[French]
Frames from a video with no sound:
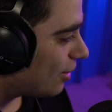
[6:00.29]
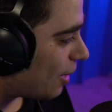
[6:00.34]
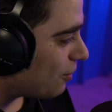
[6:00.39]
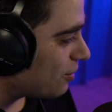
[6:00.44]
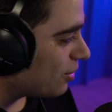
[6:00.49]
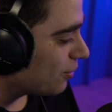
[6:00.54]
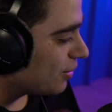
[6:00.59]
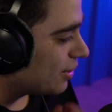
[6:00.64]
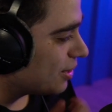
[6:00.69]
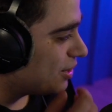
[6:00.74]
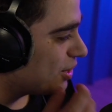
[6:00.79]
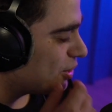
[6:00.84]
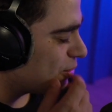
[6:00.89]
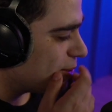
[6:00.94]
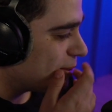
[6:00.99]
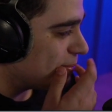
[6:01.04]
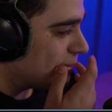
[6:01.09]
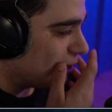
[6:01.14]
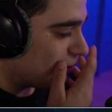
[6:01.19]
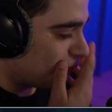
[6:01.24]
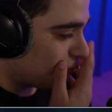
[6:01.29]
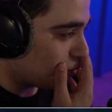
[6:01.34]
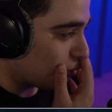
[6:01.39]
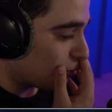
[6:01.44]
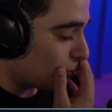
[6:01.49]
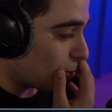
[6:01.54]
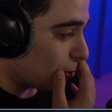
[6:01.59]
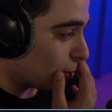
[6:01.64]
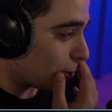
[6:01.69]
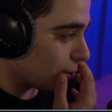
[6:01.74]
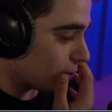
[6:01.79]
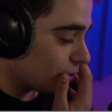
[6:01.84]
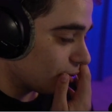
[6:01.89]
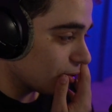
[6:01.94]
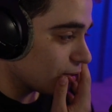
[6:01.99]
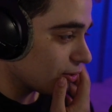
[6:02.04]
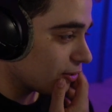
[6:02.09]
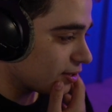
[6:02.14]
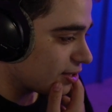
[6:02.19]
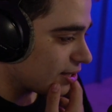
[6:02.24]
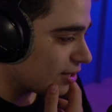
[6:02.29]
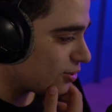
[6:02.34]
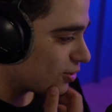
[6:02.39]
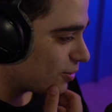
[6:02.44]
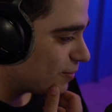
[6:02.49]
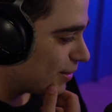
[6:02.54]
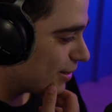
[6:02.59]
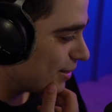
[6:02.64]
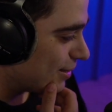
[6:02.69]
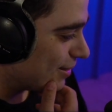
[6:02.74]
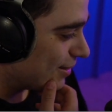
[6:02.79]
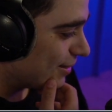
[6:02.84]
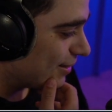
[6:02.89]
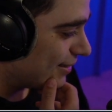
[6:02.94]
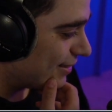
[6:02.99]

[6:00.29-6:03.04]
ah oui, on est 18 000 followers euh, cette semaine.